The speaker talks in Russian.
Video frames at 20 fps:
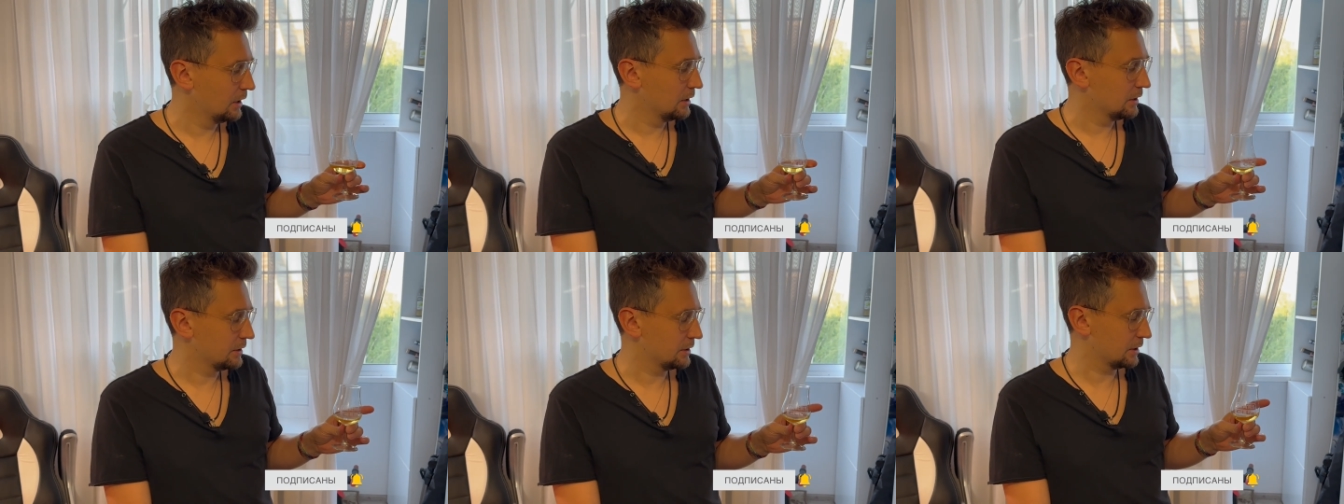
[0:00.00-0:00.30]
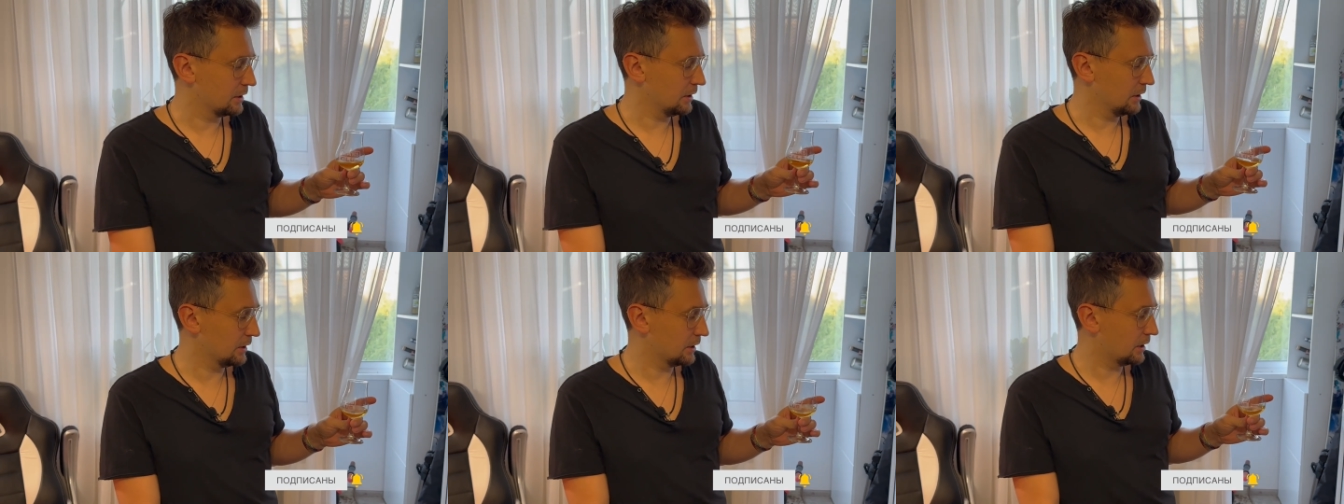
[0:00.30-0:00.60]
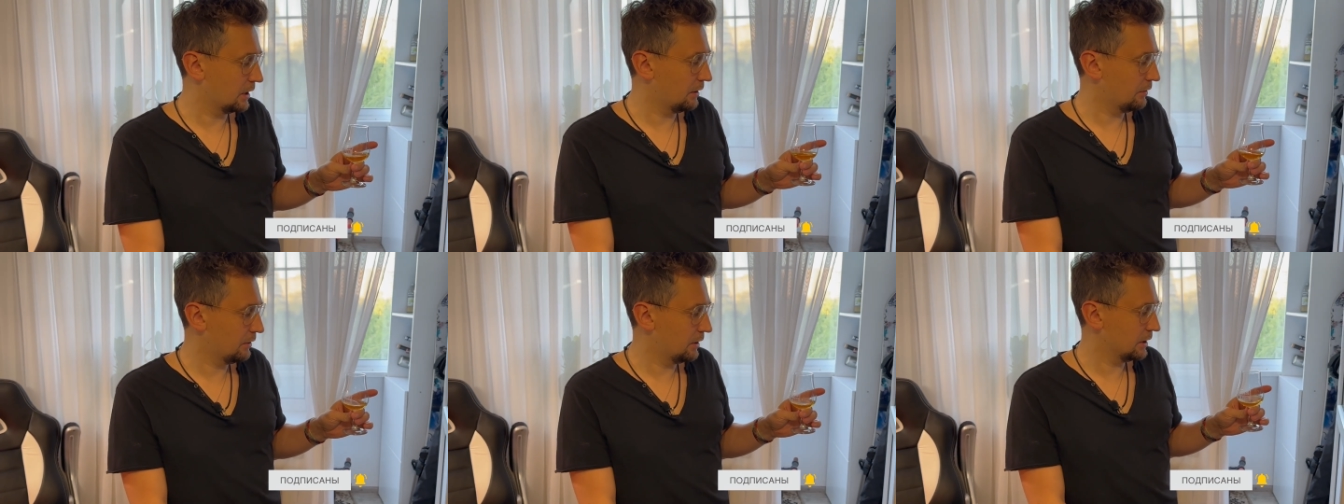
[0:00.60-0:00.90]

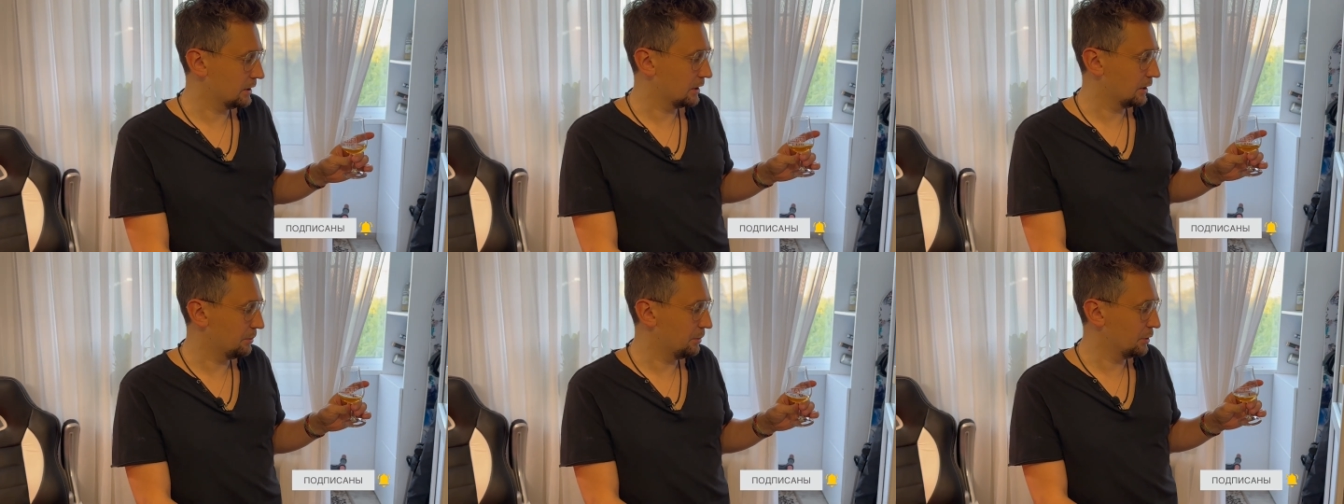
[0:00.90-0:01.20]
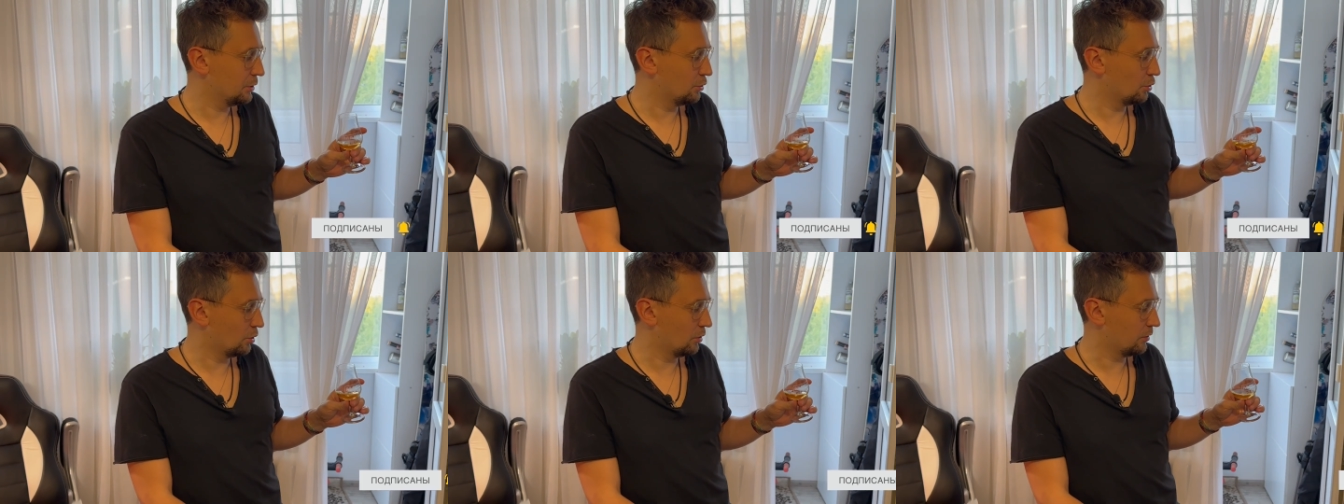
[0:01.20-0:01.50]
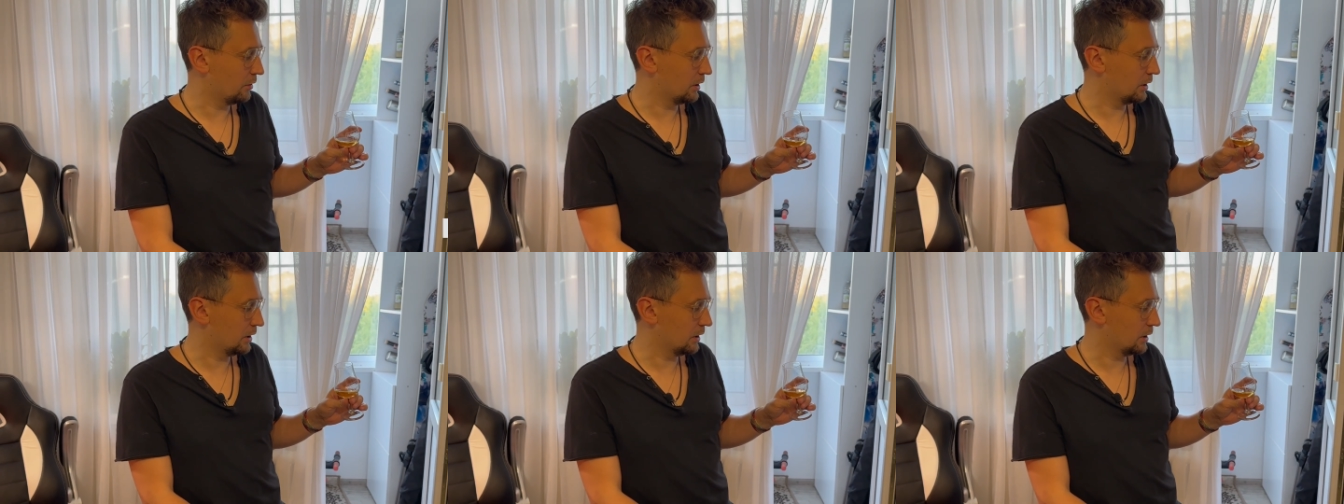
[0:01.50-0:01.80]

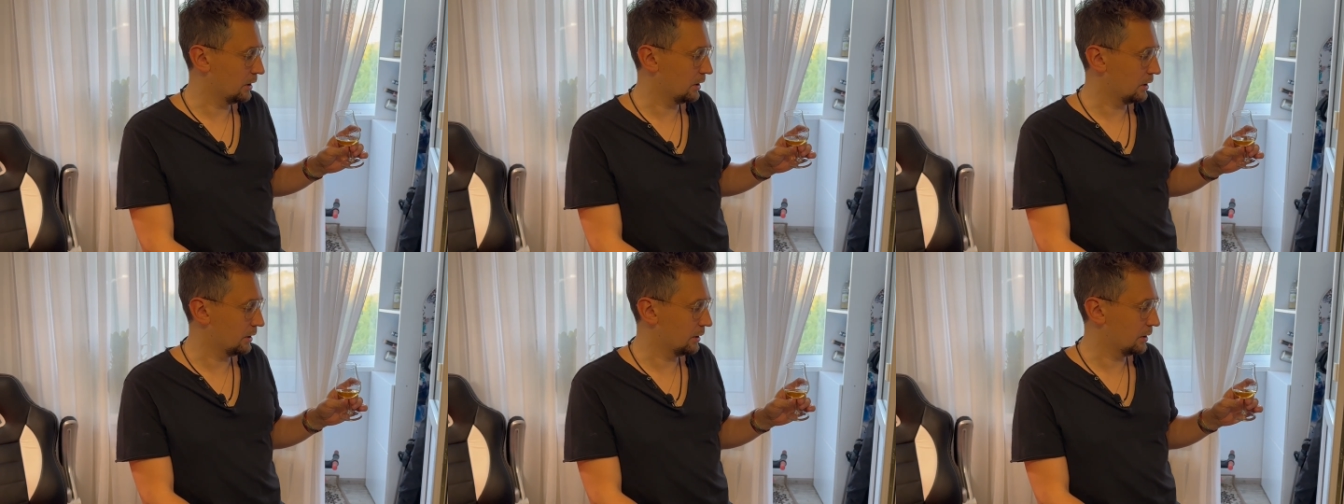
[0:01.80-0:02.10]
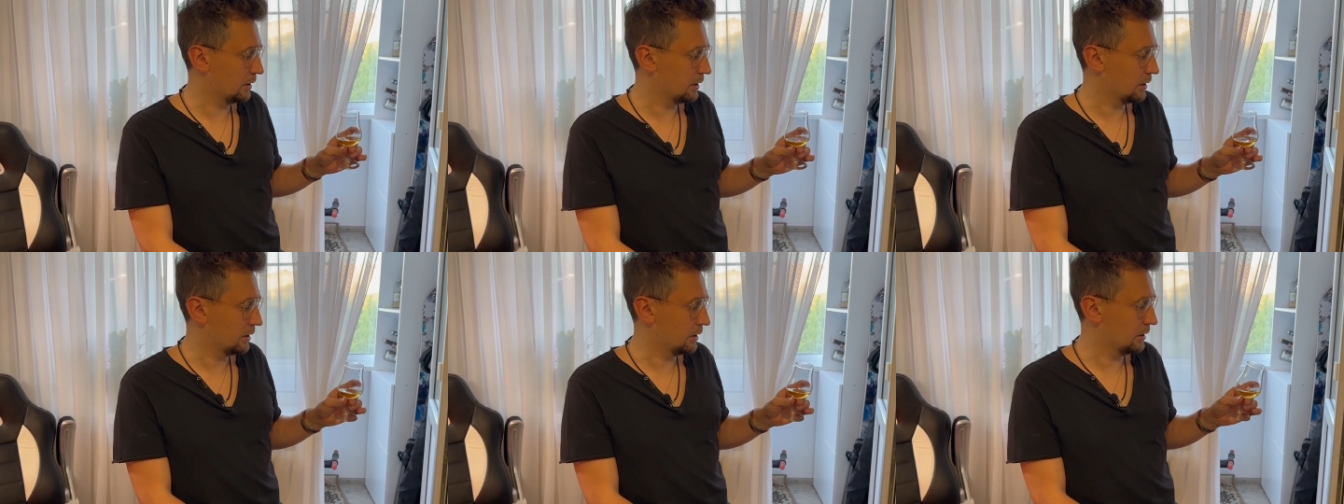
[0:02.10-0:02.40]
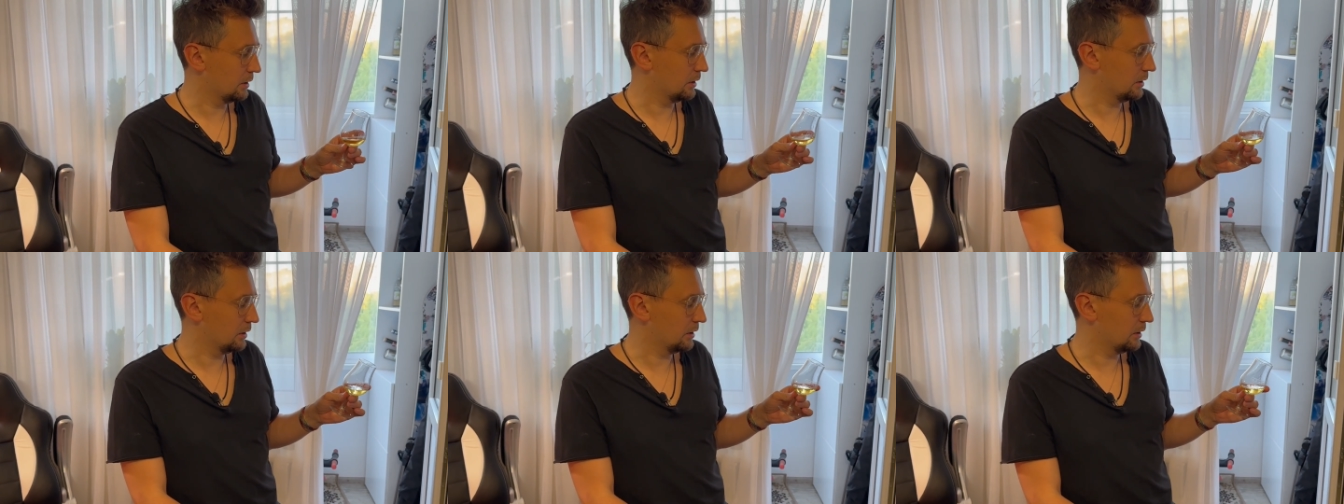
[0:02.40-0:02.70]

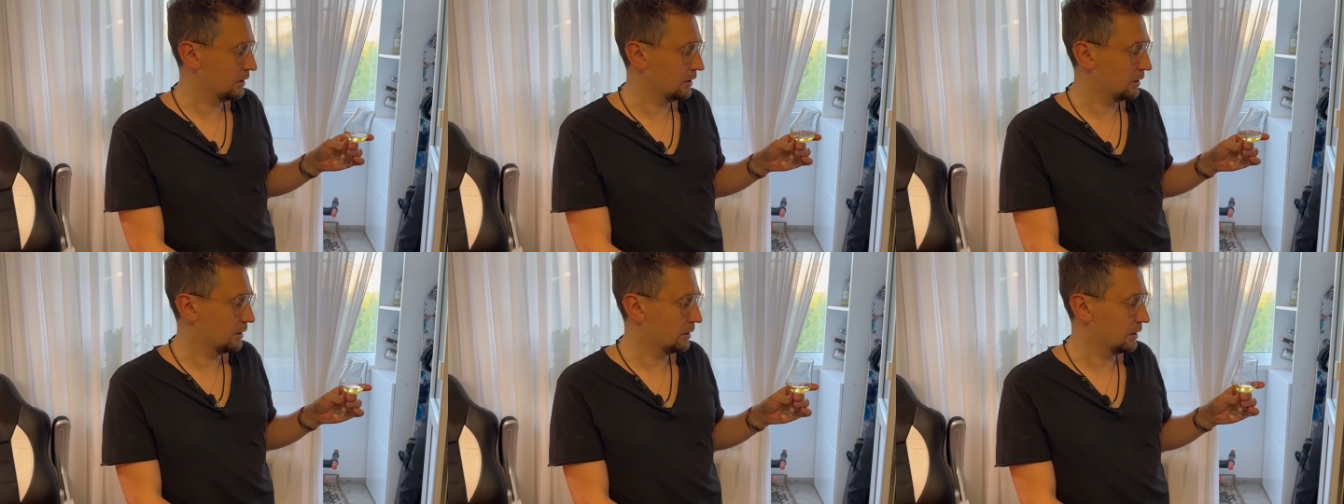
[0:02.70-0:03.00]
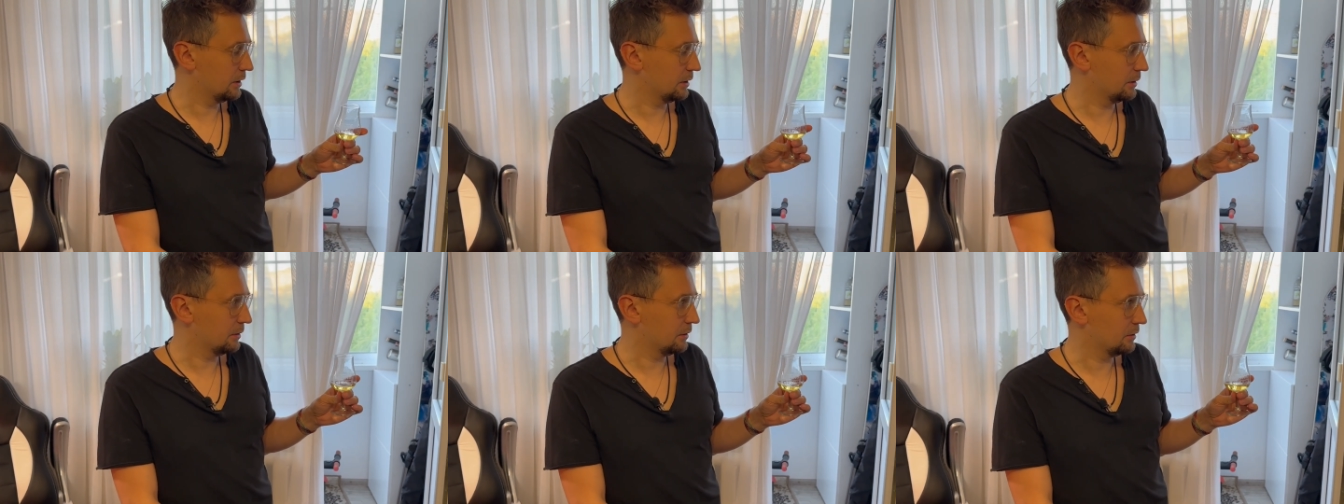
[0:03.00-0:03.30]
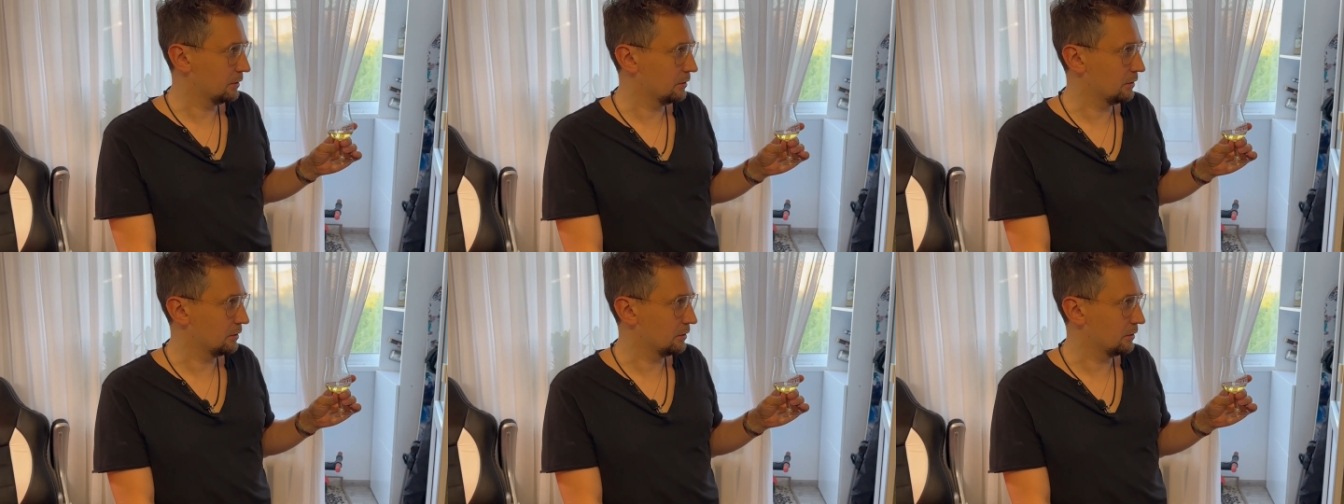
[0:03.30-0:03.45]
сладковато-медово